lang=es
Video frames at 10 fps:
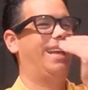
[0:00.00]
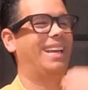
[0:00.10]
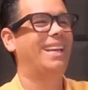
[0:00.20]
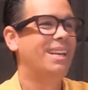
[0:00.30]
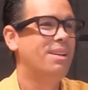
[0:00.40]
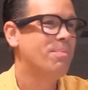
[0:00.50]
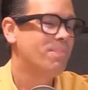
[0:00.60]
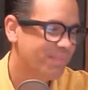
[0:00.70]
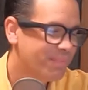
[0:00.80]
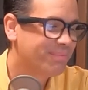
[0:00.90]
Por si me
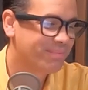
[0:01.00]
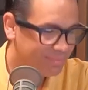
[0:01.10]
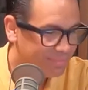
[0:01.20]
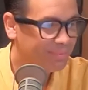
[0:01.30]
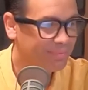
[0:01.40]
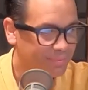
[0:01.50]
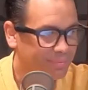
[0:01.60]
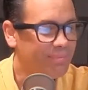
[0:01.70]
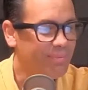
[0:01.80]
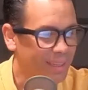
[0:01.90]
asaltan, toma, tú,
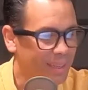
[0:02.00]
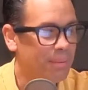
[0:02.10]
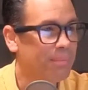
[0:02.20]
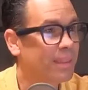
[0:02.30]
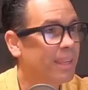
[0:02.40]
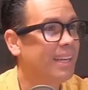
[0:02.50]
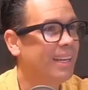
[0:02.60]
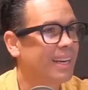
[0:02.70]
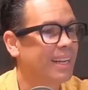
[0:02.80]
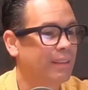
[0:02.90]
este mi celular.
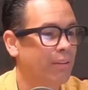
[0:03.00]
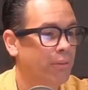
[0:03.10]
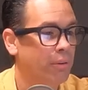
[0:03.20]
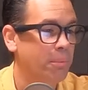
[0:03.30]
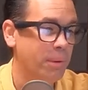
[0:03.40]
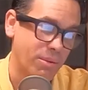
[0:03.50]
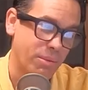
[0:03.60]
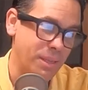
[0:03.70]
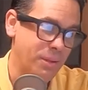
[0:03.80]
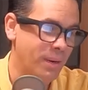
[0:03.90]
El ratafón.
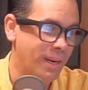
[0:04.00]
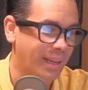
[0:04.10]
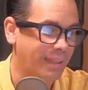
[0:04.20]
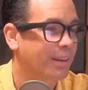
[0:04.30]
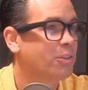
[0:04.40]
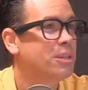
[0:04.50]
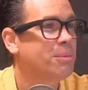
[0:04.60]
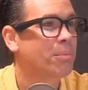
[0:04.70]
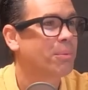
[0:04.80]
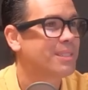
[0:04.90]
Bueno, y una rata que no
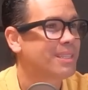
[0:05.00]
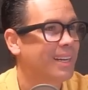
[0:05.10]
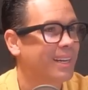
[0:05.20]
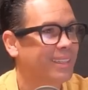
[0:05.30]
sepa, porque si la